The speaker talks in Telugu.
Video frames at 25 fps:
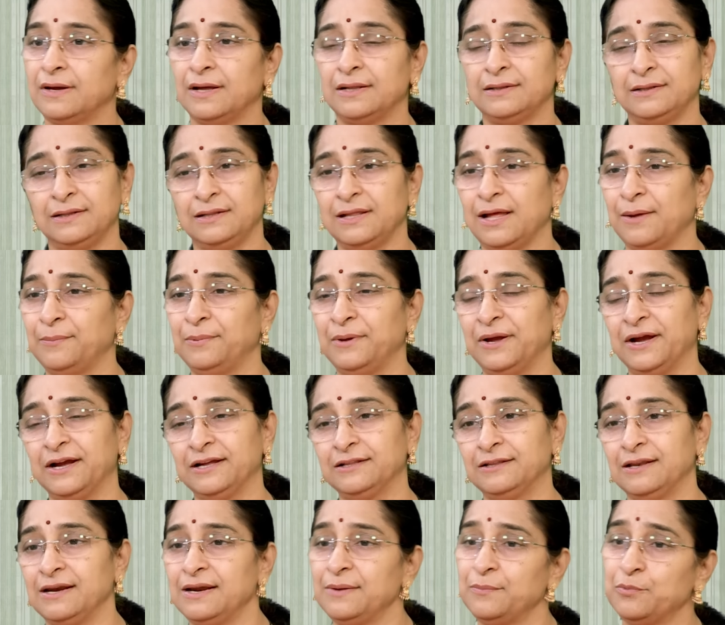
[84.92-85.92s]
అతిథి
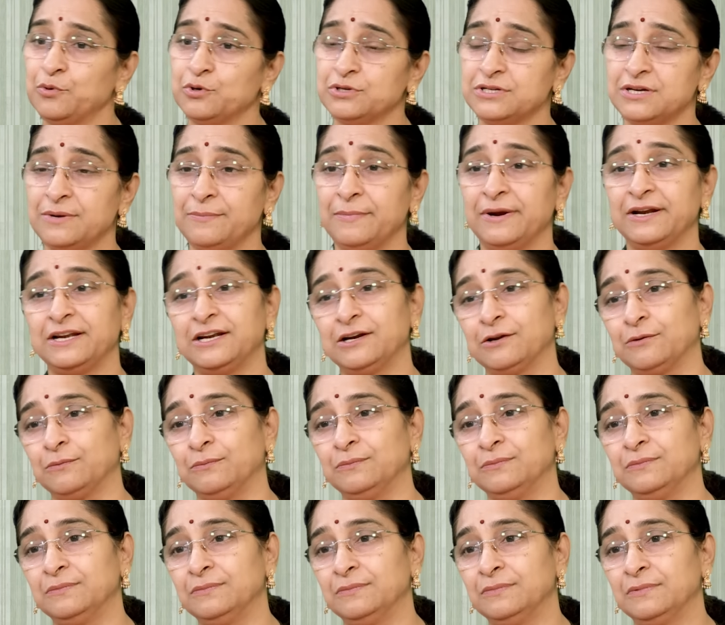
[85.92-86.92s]
అభ్యాగతలకి భోజనం పెట్టడం
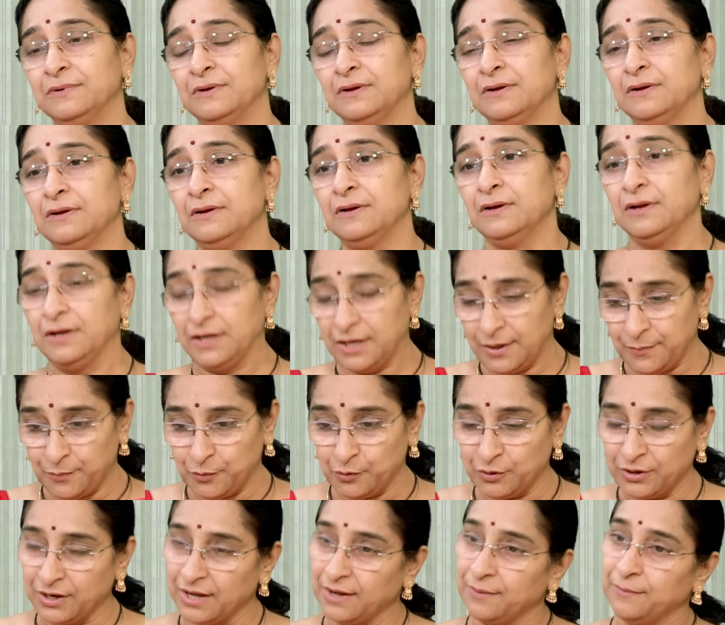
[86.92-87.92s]
ఈ
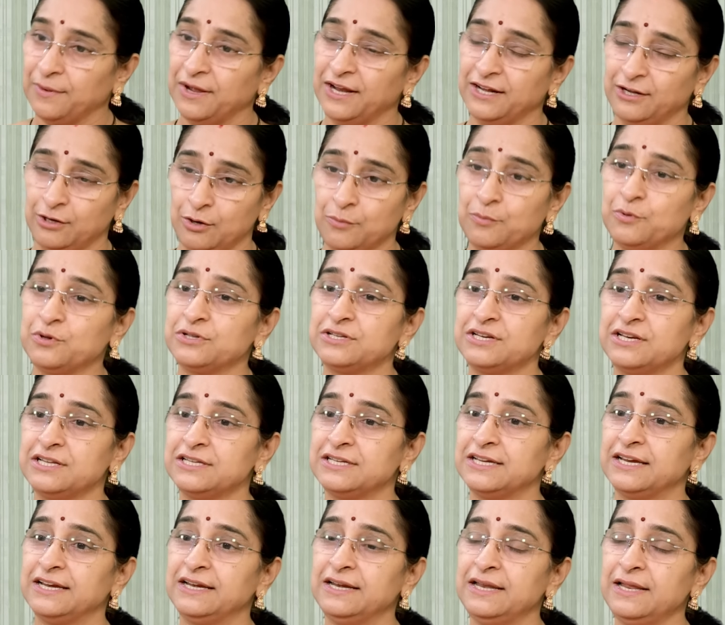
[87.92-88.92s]
పూట మా ఇంట్లో భోజనం
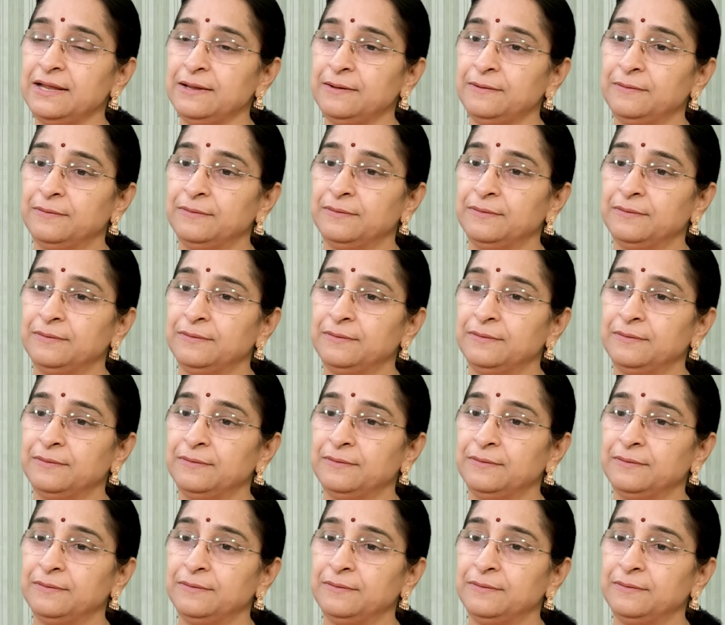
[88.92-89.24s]
చేయండి